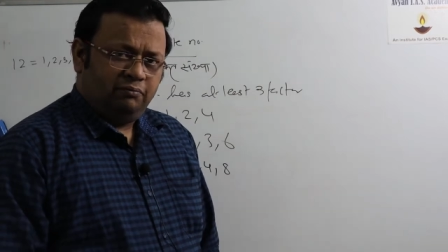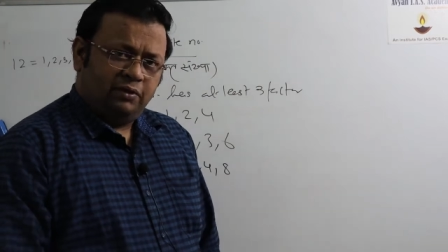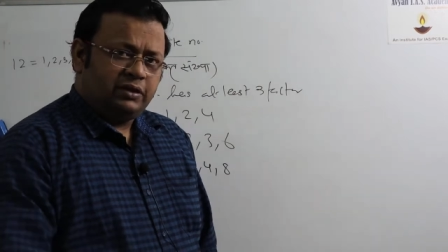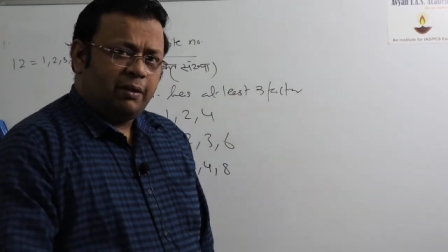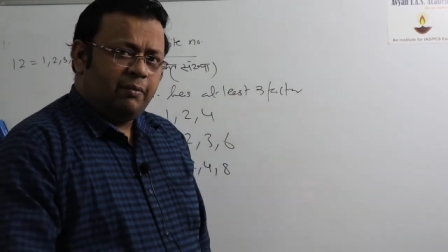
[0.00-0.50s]

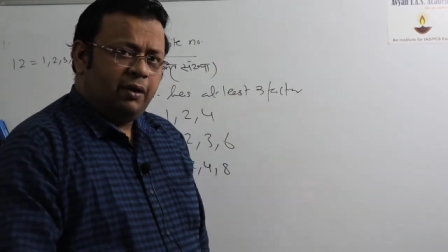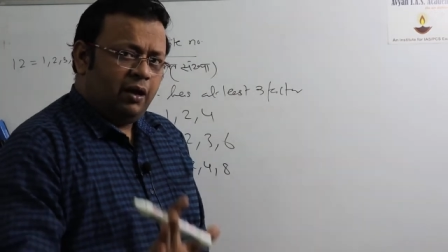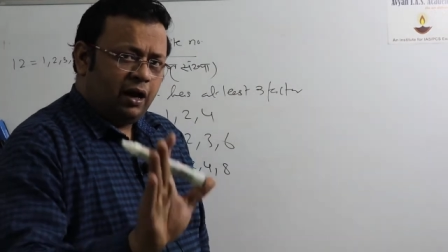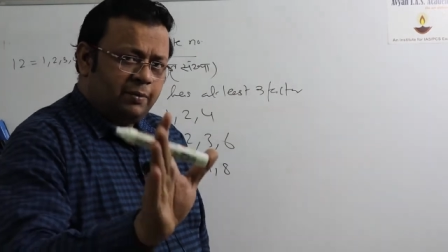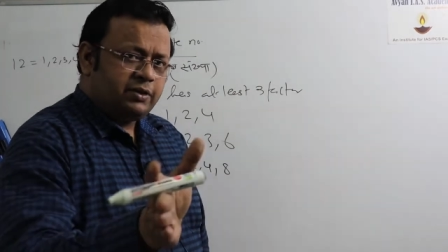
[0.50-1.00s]
फंस गया मामला
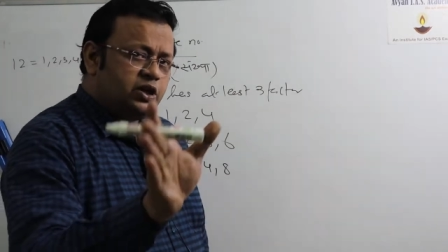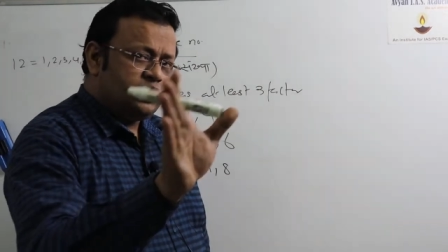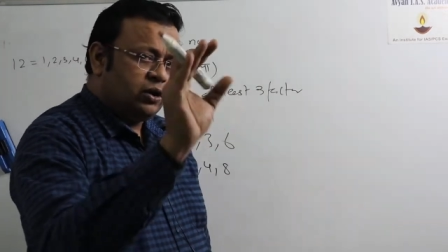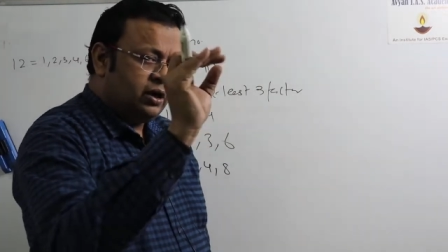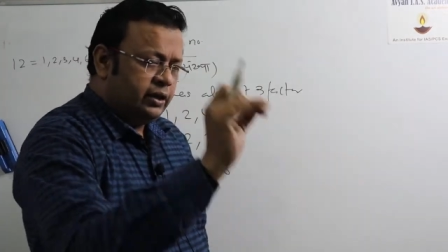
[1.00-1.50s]
अब इसका
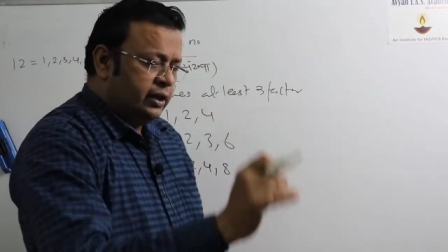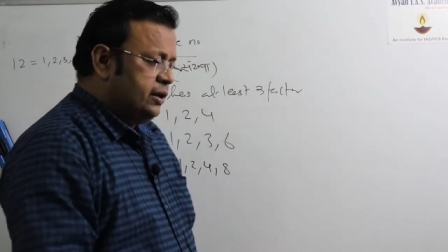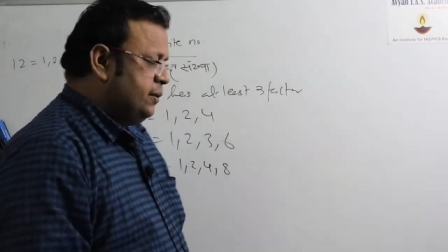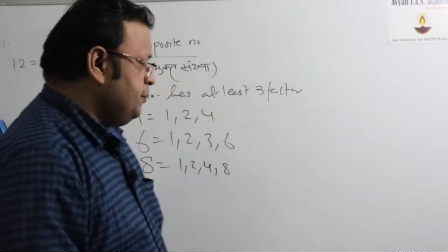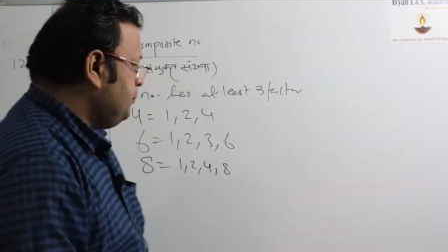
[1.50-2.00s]
शॉर्टकट देखिए